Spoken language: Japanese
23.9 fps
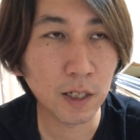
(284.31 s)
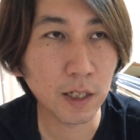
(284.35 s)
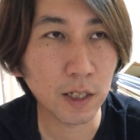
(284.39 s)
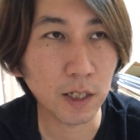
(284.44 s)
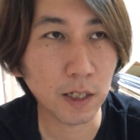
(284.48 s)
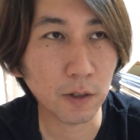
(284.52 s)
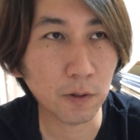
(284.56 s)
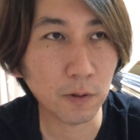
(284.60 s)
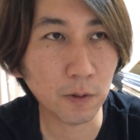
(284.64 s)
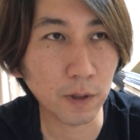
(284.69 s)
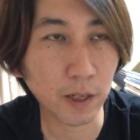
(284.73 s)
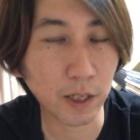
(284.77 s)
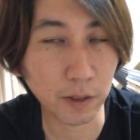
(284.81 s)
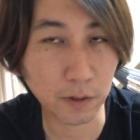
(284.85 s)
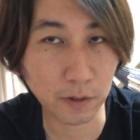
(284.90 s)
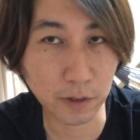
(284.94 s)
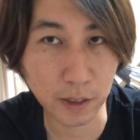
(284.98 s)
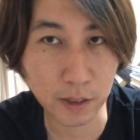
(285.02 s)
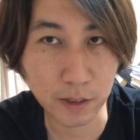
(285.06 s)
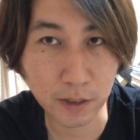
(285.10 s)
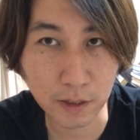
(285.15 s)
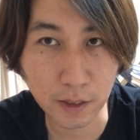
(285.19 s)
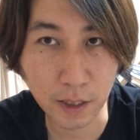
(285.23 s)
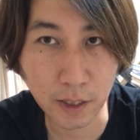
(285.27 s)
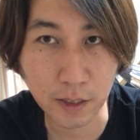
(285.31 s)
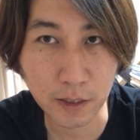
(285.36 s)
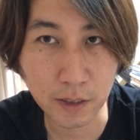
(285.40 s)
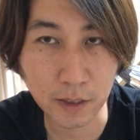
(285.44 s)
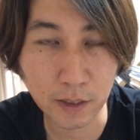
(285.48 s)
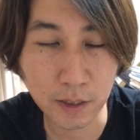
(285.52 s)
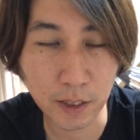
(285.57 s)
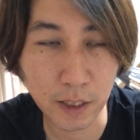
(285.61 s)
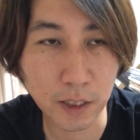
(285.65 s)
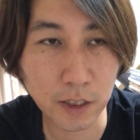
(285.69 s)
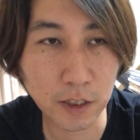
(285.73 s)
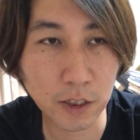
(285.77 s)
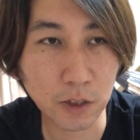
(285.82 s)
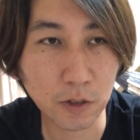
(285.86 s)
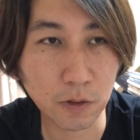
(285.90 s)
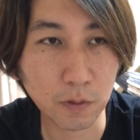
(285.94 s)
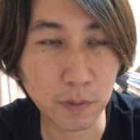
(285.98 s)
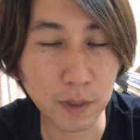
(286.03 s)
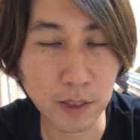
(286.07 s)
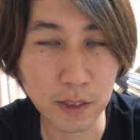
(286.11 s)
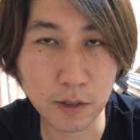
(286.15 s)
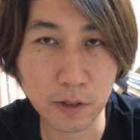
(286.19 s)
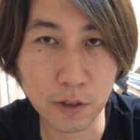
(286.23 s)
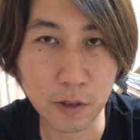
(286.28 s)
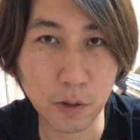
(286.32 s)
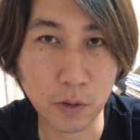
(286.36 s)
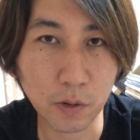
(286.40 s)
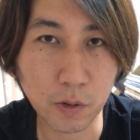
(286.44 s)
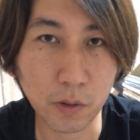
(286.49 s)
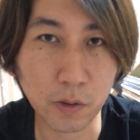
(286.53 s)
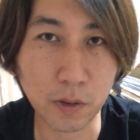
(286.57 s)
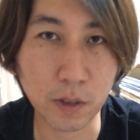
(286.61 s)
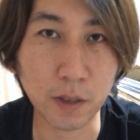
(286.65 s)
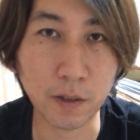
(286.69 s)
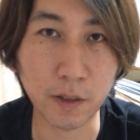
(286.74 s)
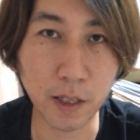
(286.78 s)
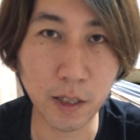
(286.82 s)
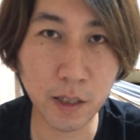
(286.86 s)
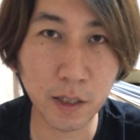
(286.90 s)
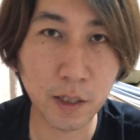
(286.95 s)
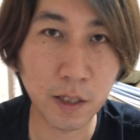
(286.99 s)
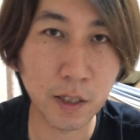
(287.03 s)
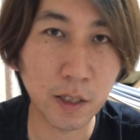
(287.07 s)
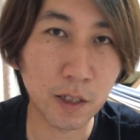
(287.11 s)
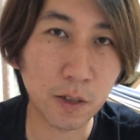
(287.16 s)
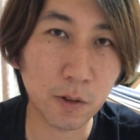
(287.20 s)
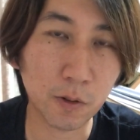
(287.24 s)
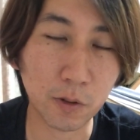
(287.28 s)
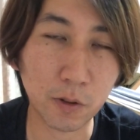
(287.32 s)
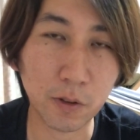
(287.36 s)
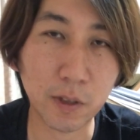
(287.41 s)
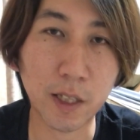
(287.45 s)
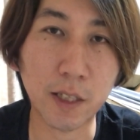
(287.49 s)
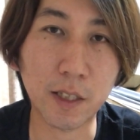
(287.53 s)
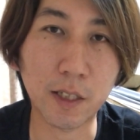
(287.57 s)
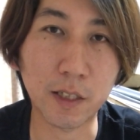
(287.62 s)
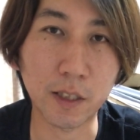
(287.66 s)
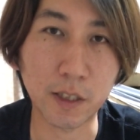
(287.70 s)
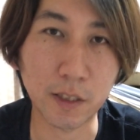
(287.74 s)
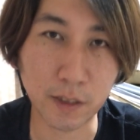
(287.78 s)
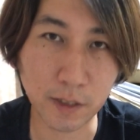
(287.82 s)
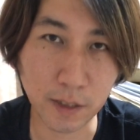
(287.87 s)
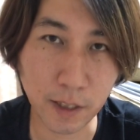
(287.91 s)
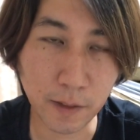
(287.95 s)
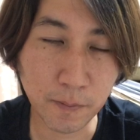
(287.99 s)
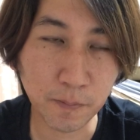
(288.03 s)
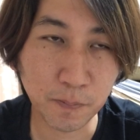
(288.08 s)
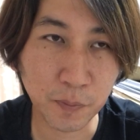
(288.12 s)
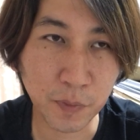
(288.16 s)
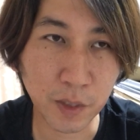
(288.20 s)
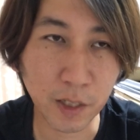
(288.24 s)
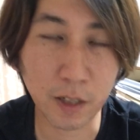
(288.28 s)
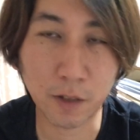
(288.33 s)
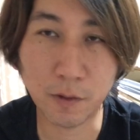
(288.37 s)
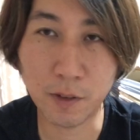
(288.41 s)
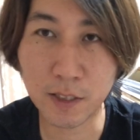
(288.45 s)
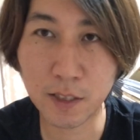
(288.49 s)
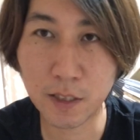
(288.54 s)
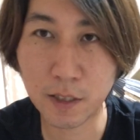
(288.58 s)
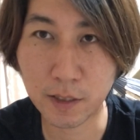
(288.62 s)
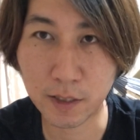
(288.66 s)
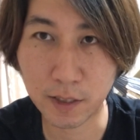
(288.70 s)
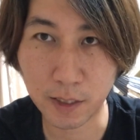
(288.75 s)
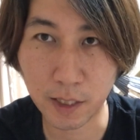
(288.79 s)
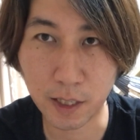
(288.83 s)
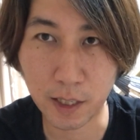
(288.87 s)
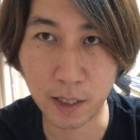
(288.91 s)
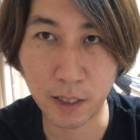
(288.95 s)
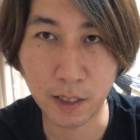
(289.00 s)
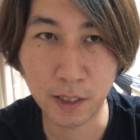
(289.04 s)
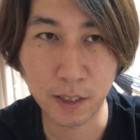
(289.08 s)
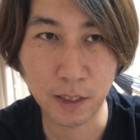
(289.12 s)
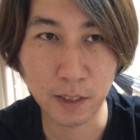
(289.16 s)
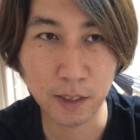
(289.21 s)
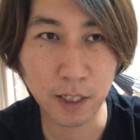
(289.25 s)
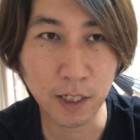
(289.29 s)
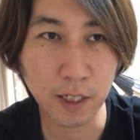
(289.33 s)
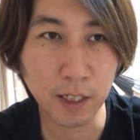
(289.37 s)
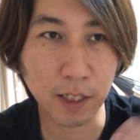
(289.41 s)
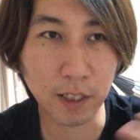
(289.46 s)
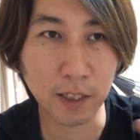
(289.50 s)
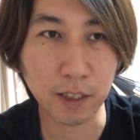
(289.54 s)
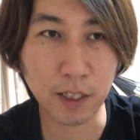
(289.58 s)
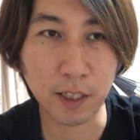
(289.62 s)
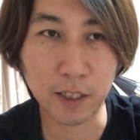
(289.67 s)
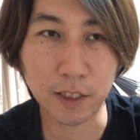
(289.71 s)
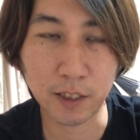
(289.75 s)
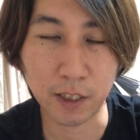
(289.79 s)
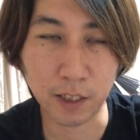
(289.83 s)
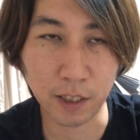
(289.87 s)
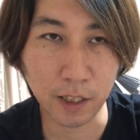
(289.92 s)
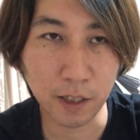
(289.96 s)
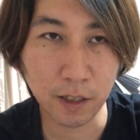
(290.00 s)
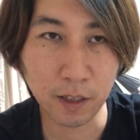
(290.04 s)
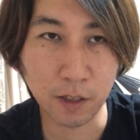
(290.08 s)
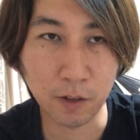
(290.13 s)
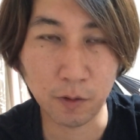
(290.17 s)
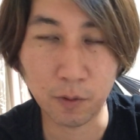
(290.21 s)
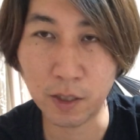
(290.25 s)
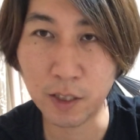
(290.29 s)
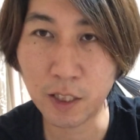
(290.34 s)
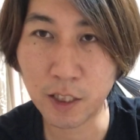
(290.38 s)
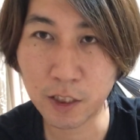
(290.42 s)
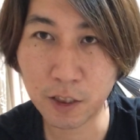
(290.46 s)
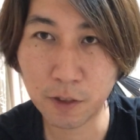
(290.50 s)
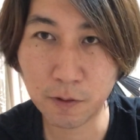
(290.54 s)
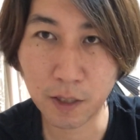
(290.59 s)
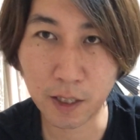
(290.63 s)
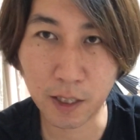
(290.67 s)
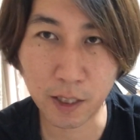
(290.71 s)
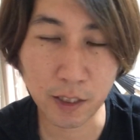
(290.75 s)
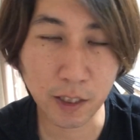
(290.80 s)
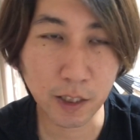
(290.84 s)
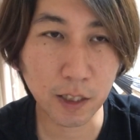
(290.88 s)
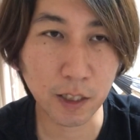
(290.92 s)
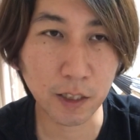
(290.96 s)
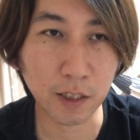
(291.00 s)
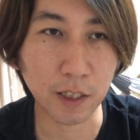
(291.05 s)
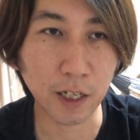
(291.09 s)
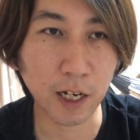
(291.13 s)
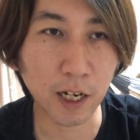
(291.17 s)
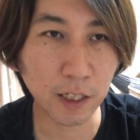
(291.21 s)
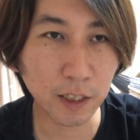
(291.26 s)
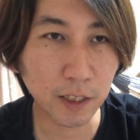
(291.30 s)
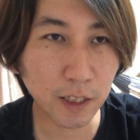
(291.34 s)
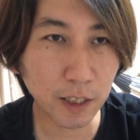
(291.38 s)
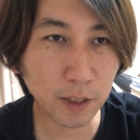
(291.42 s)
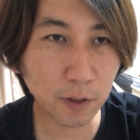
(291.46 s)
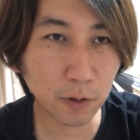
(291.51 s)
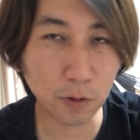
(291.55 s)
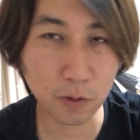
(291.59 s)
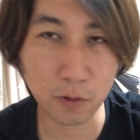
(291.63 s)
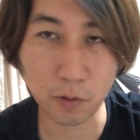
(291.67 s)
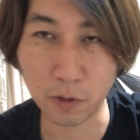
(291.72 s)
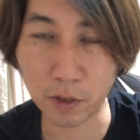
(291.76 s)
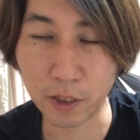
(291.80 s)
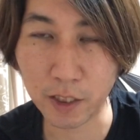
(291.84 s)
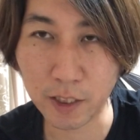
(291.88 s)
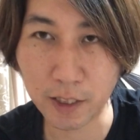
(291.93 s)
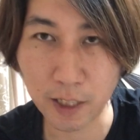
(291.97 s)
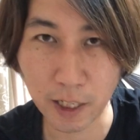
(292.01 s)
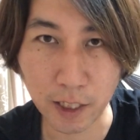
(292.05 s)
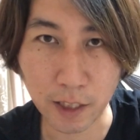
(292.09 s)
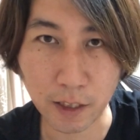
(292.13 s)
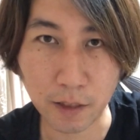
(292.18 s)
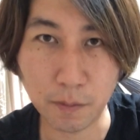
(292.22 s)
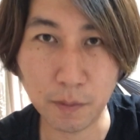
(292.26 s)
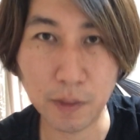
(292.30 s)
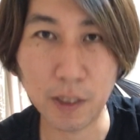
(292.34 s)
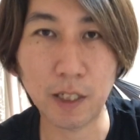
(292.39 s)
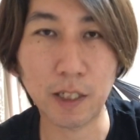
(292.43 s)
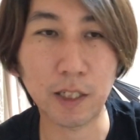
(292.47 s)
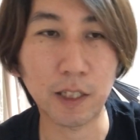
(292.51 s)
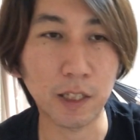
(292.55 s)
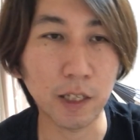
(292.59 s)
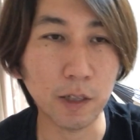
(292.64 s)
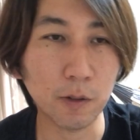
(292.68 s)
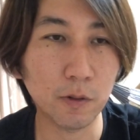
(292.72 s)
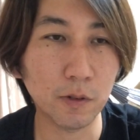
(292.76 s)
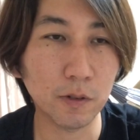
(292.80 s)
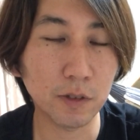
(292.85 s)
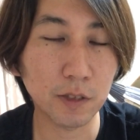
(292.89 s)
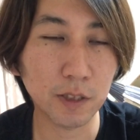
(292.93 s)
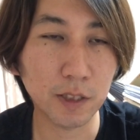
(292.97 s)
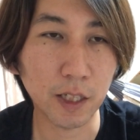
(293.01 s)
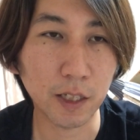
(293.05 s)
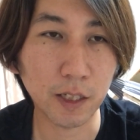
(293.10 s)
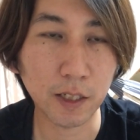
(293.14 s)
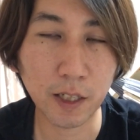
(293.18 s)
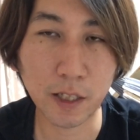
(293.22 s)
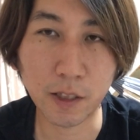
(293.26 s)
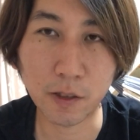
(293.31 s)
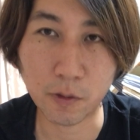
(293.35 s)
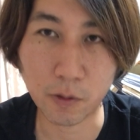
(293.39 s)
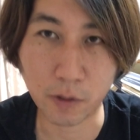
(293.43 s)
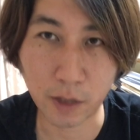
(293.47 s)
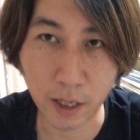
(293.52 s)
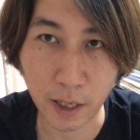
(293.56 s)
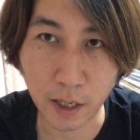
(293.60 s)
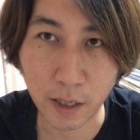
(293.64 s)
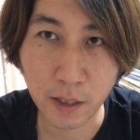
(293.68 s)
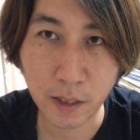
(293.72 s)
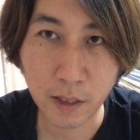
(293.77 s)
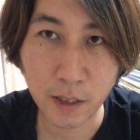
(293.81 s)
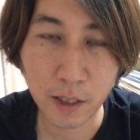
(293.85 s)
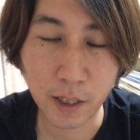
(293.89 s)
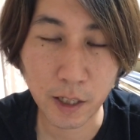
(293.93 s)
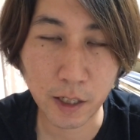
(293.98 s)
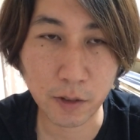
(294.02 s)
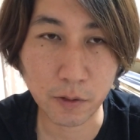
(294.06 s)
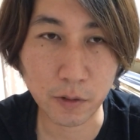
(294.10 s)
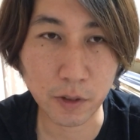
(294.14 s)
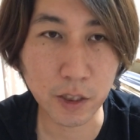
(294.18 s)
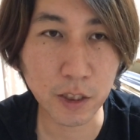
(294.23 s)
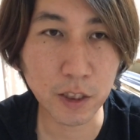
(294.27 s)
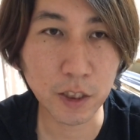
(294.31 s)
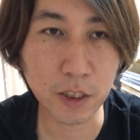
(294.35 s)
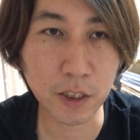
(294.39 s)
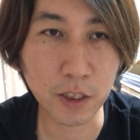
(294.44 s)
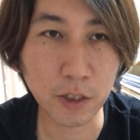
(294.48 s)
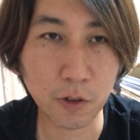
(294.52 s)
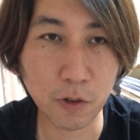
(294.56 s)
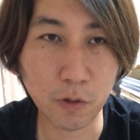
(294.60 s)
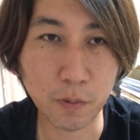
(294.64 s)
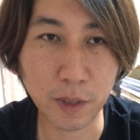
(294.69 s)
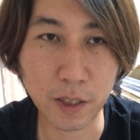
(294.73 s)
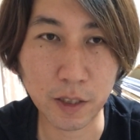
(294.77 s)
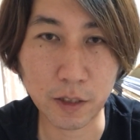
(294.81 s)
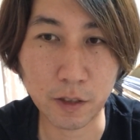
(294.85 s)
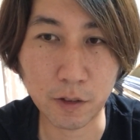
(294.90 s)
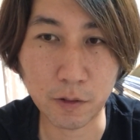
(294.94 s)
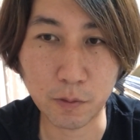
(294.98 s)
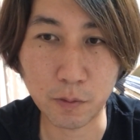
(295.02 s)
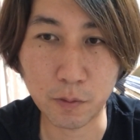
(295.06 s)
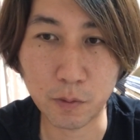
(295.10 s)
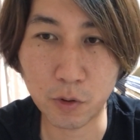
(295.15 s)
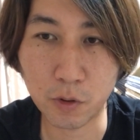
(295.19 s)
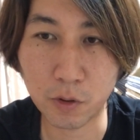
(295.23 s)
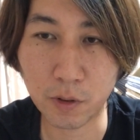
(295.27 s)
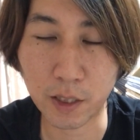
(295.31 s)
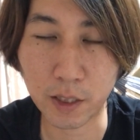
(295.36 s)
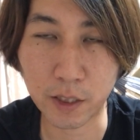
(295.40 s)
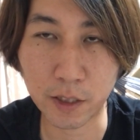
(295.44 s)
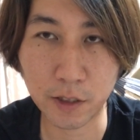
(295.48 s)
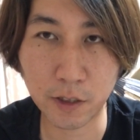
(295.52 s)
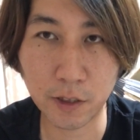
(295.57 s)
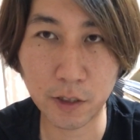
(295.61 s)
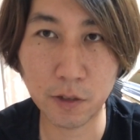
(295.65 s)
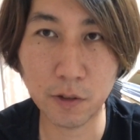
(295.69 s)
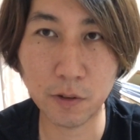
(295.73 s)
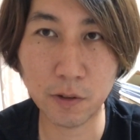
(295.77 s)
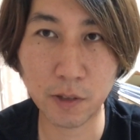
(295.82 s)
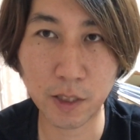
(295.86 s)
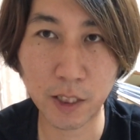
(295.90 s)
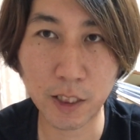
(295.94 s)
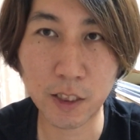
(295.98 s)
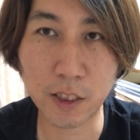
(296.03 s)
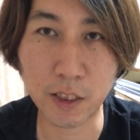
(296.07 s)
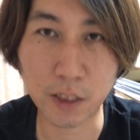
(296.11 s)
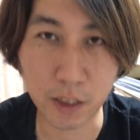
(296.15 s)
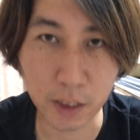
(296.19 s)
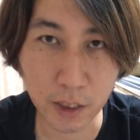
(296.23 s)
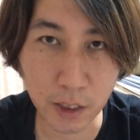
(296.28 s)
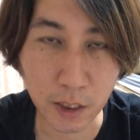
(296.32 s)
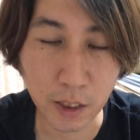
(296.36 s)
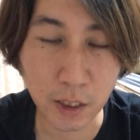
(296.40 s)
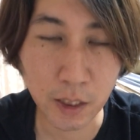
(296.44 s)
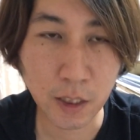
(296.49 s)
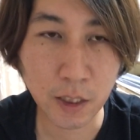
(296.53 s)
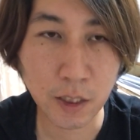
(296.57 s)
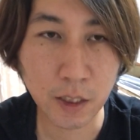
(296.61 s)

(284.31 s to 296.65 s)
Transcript: えー、本来のですね政治の祭りごとっていうねことだったんですねだからわざわざ誰かに対してね私はあなたにありがとうと言いたいみたいなねこういう宣言とかあの意思表明っていうものは必要なしに